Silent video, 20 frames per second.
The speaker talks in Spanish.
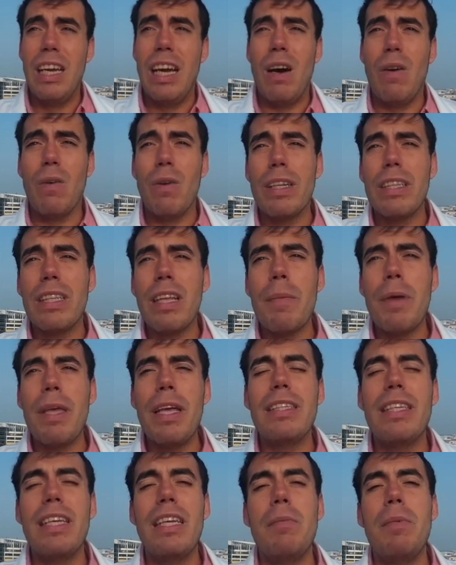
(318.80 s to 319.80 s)
aunque esta
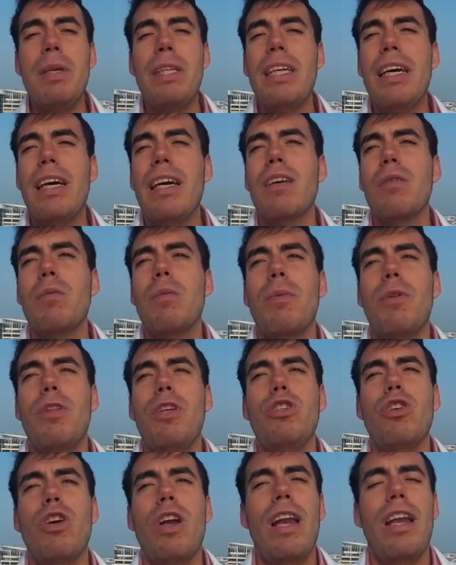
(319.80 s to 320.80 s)
medida se limita, como hemos
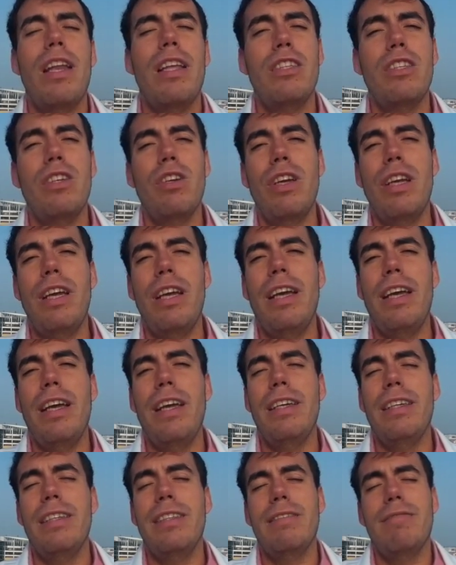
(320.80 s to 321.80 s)
dicho, a las lesiones
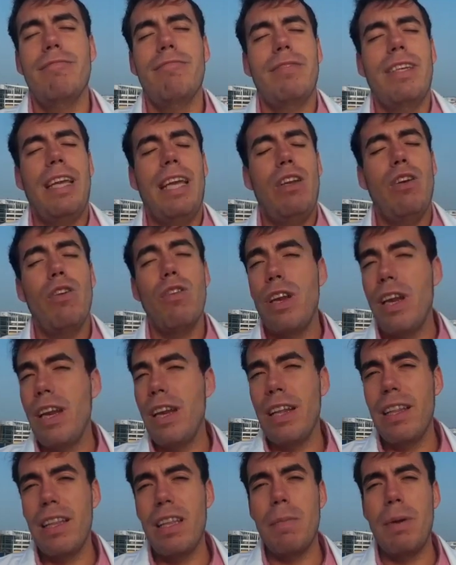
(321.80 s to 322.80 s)
que no
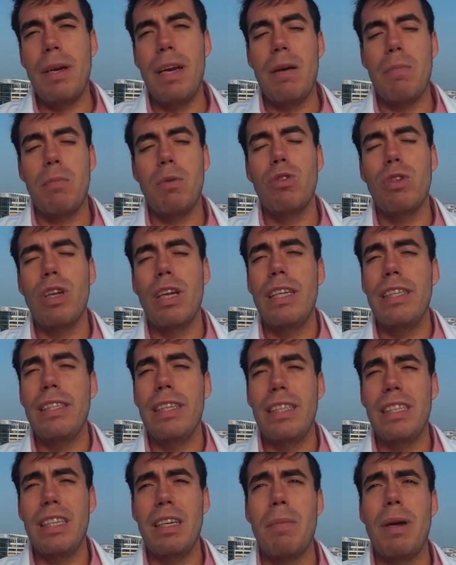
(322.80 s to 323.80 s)
drenan de manera espontánea en
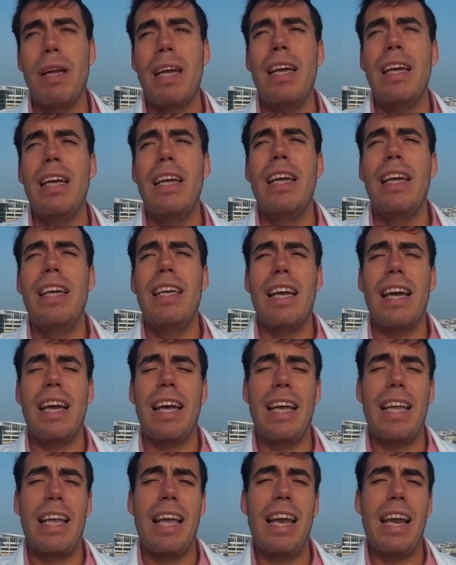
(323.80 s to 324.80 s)
tres semanas y
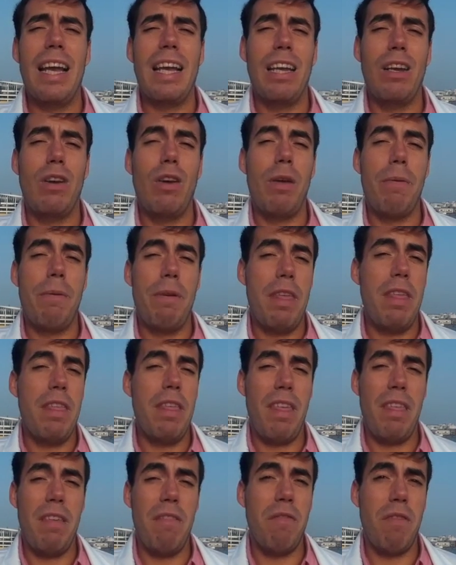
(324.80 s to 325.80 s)
aquellas en las que no hay
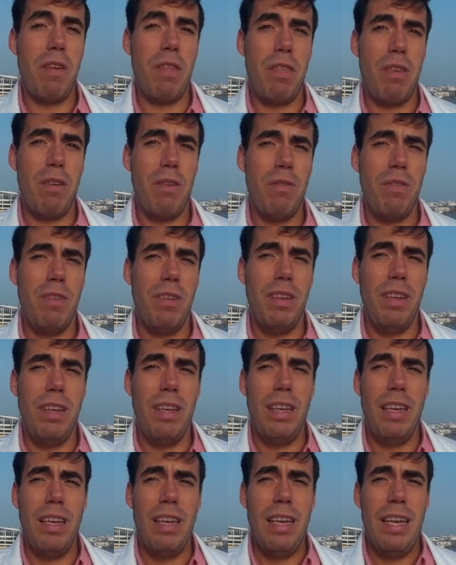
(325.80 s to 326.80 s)
evidencia de infección.
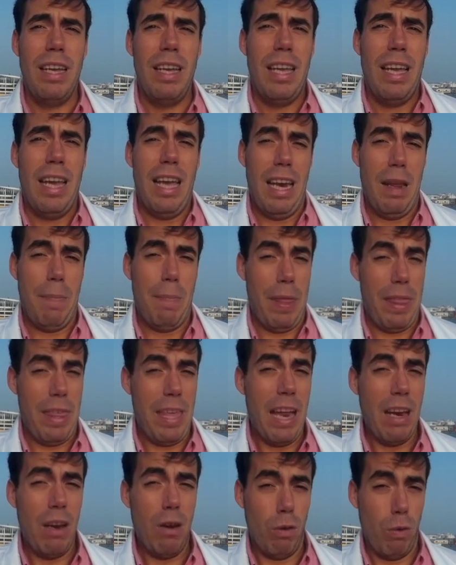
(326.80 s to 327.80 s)
En
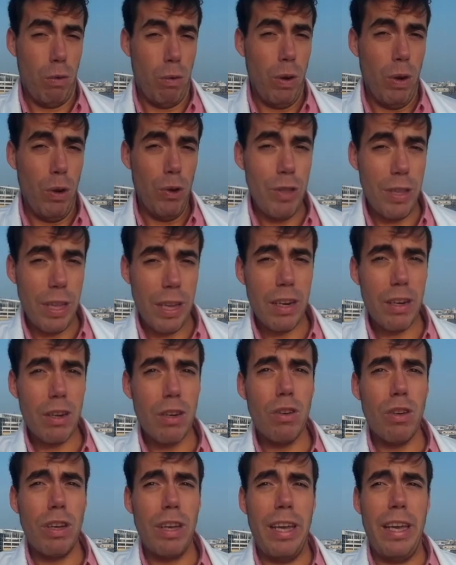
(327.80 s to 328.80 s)
especial los suelos
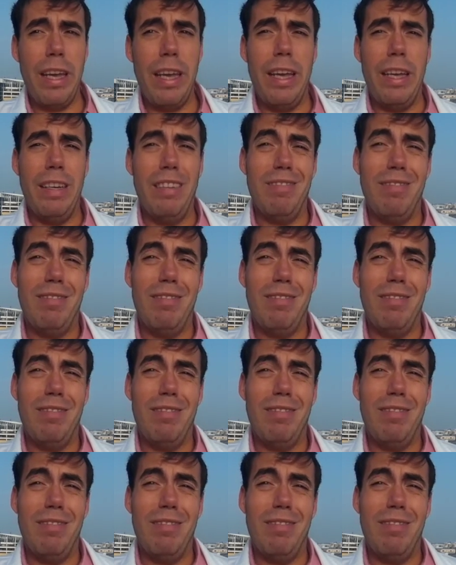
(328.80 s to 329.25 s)
internos eh,